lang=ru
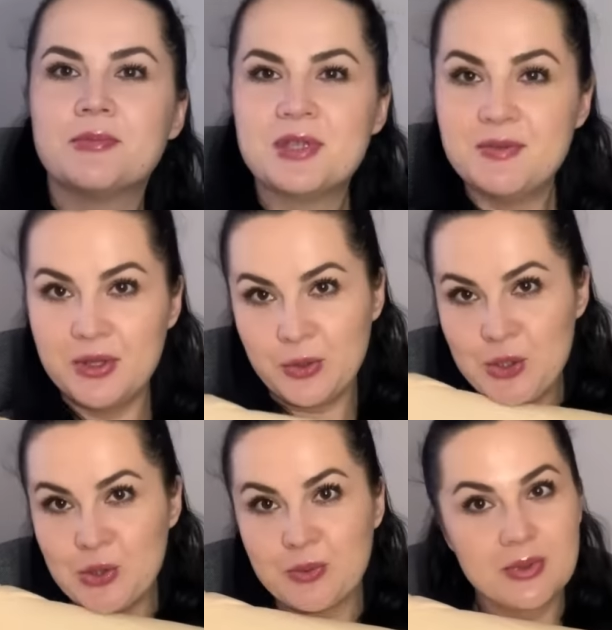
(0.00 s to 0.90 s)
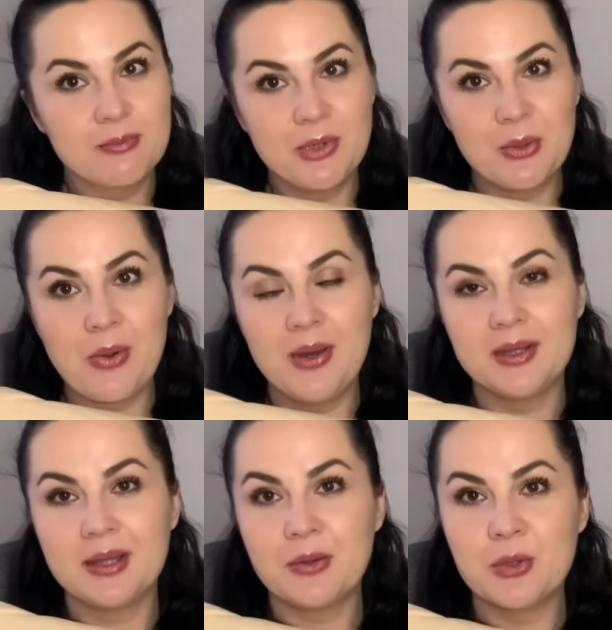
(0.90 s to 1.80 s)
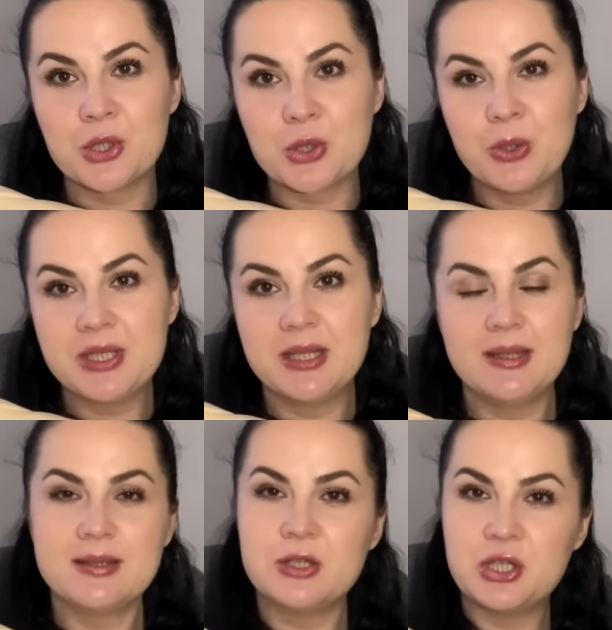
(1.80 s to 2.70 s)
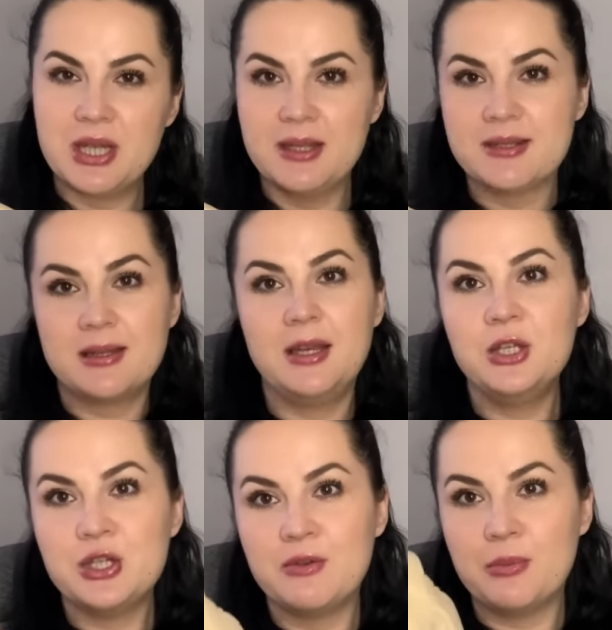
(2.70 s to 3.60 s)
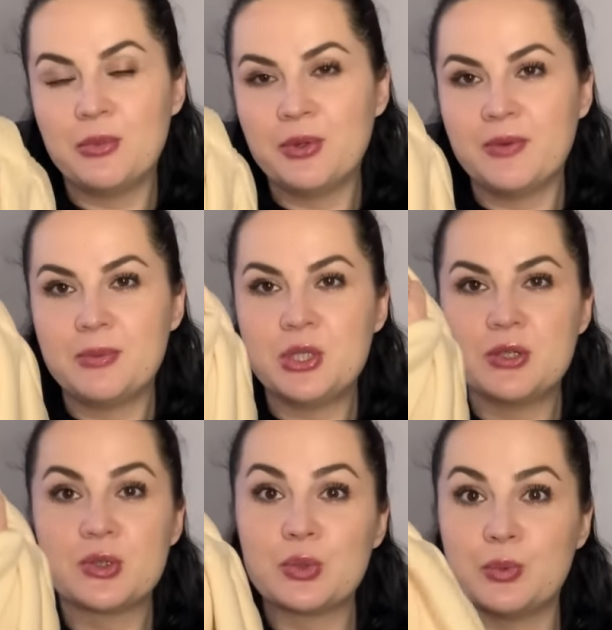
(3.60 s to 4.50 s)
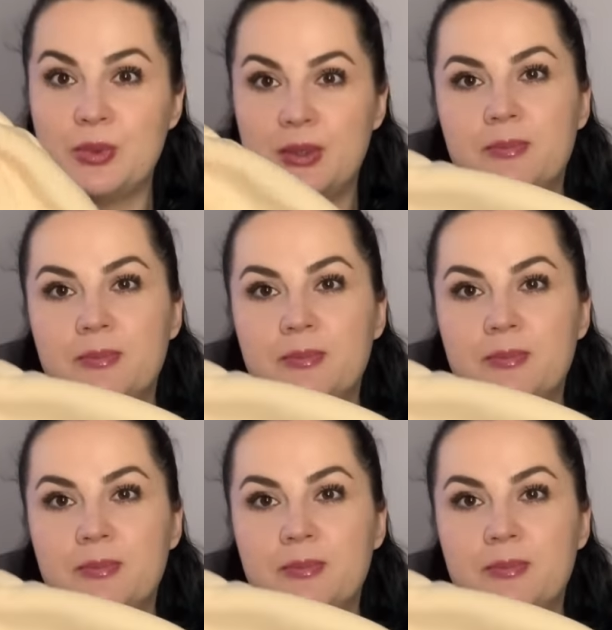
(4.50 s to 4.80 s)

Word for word: Цвет очень прикольный такой, желтенький. Сочетание с коричневым будет вообще супер.